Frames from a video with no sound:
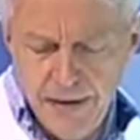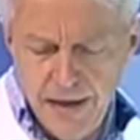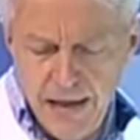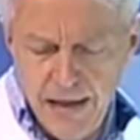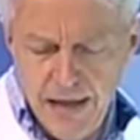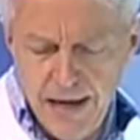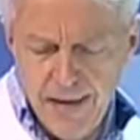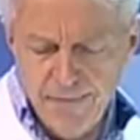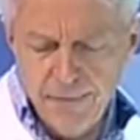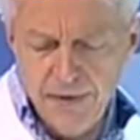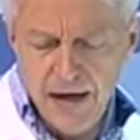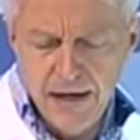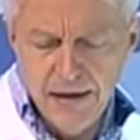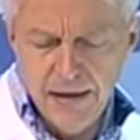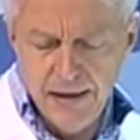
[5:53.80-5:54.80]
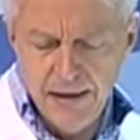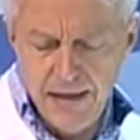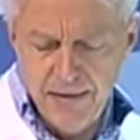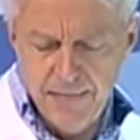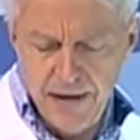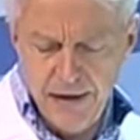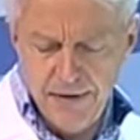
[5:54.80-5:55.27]
nella, anche
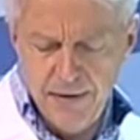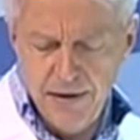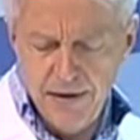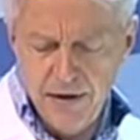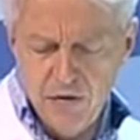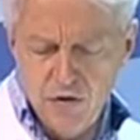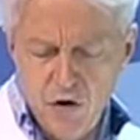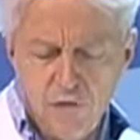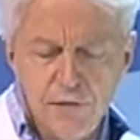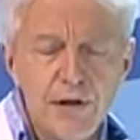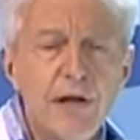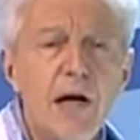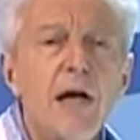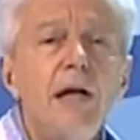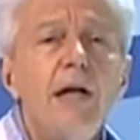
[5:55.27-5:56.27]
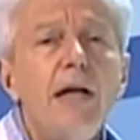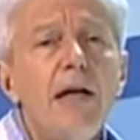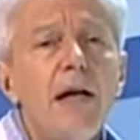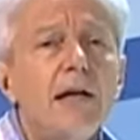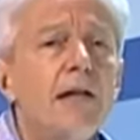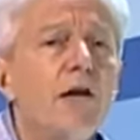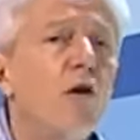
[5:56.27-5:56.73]
nella malattia del Covid, e
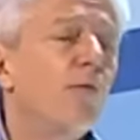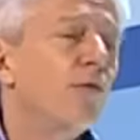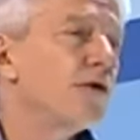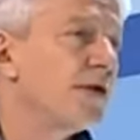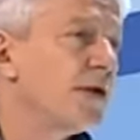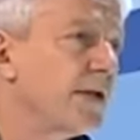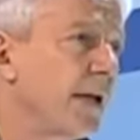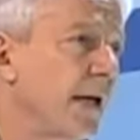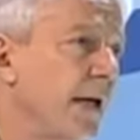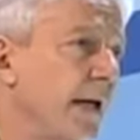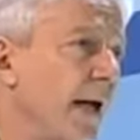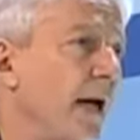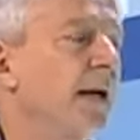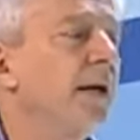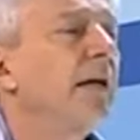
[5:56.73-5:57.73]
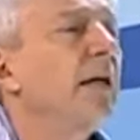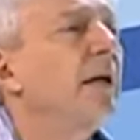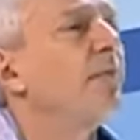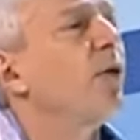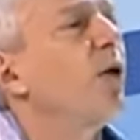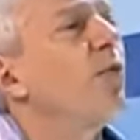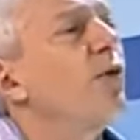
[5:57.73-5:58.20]
anche l'omocisteina
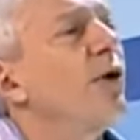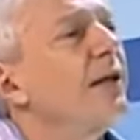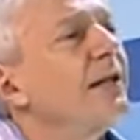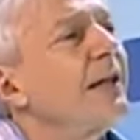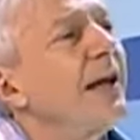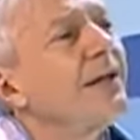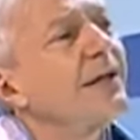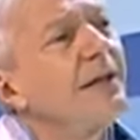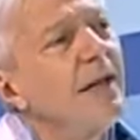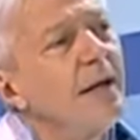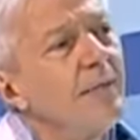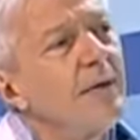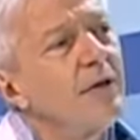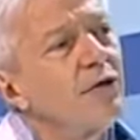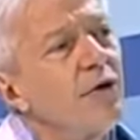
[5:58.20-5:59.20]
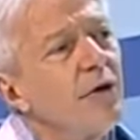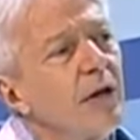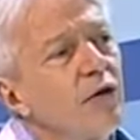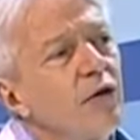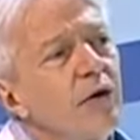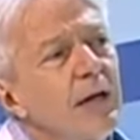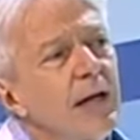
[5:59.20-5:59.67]
che però può alzarsi nelle
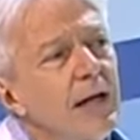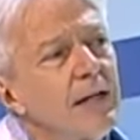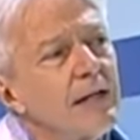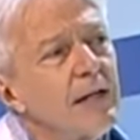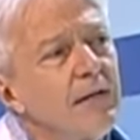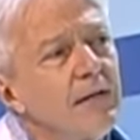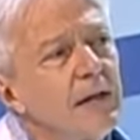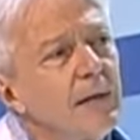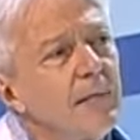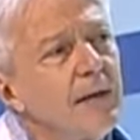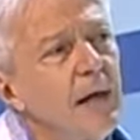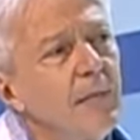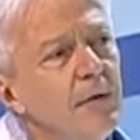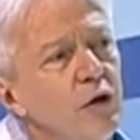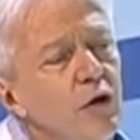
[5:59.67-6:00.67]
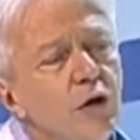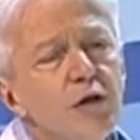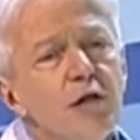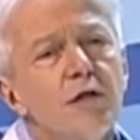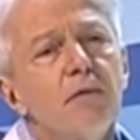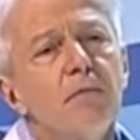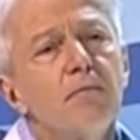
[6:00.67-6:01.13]
persone con carenza di vitamina
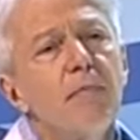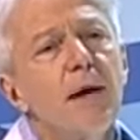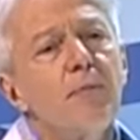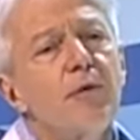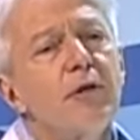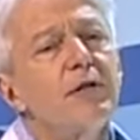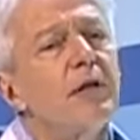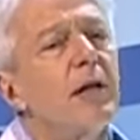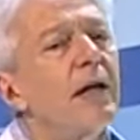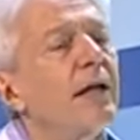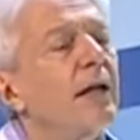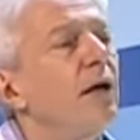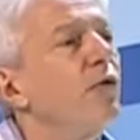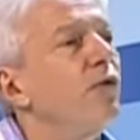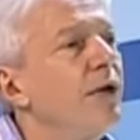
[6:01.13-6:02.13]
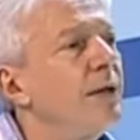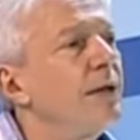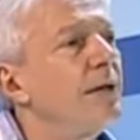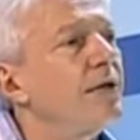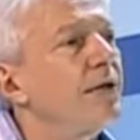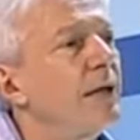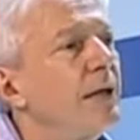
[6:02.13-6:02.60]
B12, ma può essere anche un
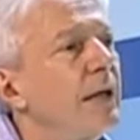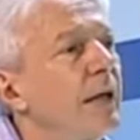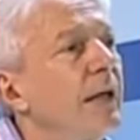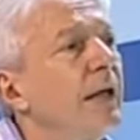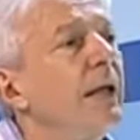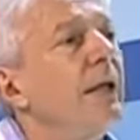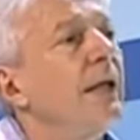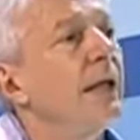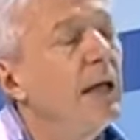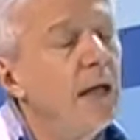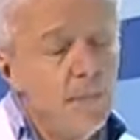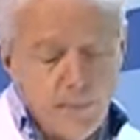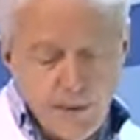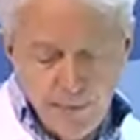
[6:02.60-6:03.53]
indice di eh,